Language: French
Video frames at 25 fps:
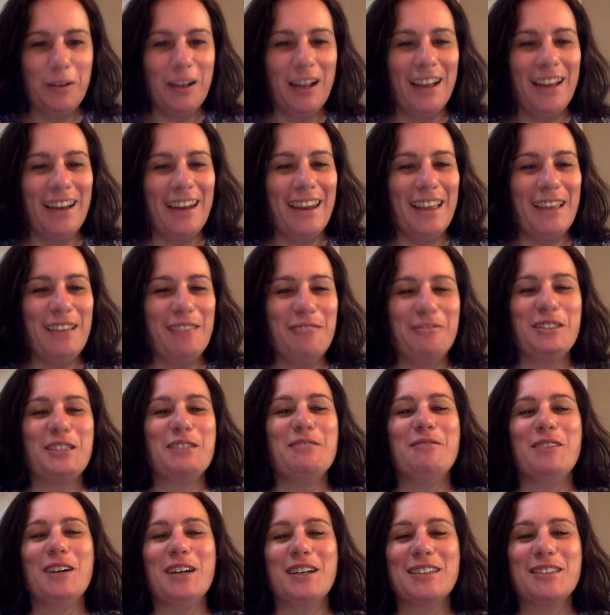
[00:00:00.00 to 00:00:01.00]
pas un live qui
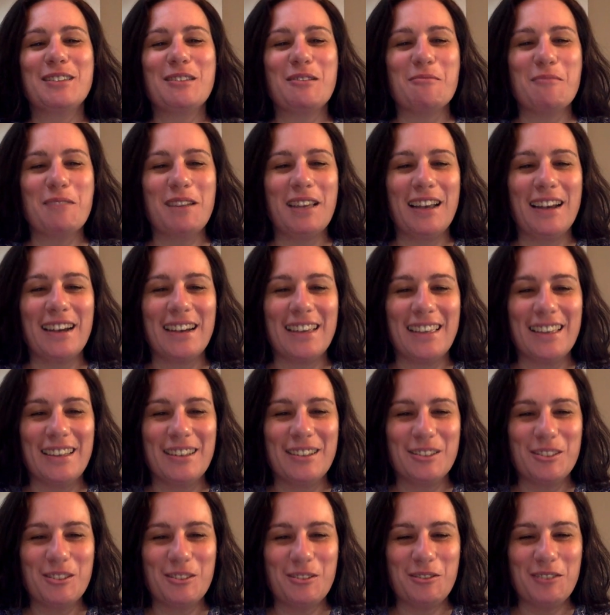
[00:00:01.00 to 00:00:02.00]
va ressembler à
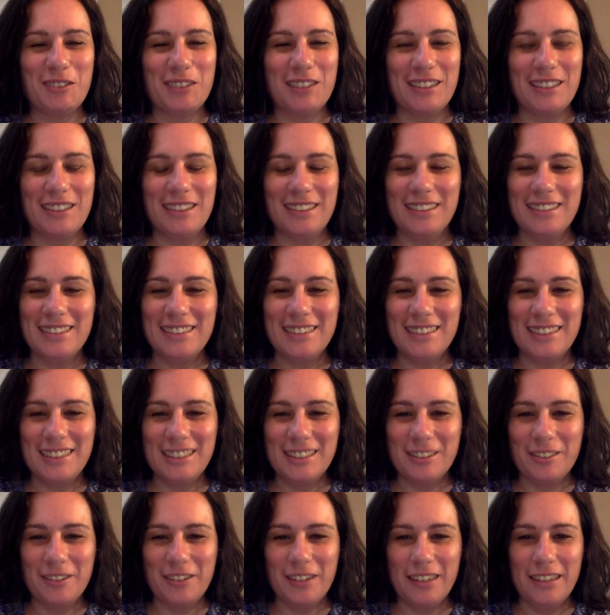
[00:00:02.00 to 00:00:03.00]
rien, je suis
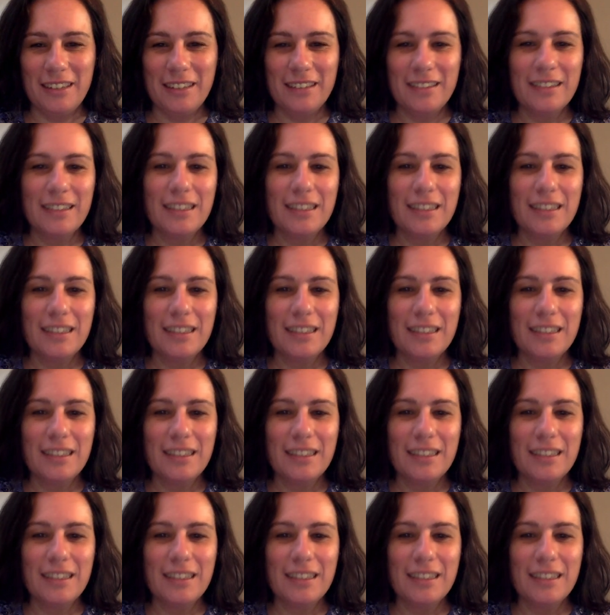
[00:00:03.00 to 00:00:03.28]
désolée.